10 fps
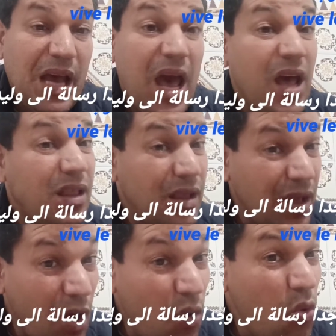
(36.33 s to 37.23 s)
هاد
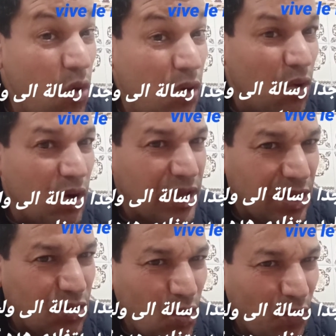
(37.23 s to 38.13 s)
أول نقطة
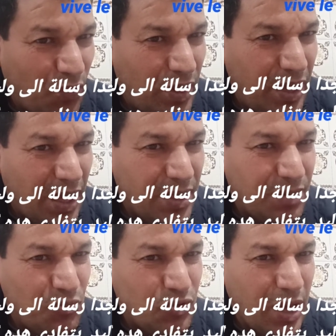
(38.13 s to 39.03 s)
ضعف اللي عند
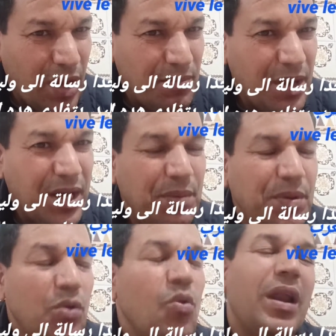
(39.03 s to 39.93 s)
المنتخب
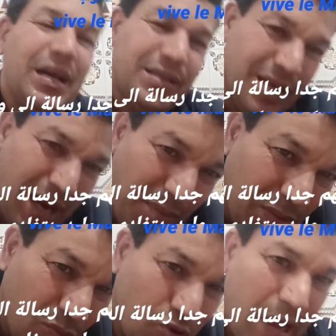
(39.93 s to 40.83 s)
المغربي هو الاحترام
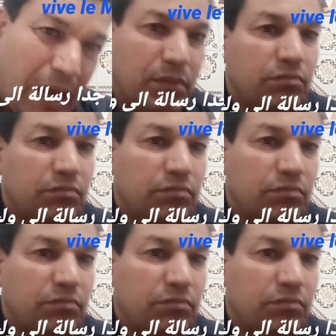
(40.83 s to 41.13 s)
المطلق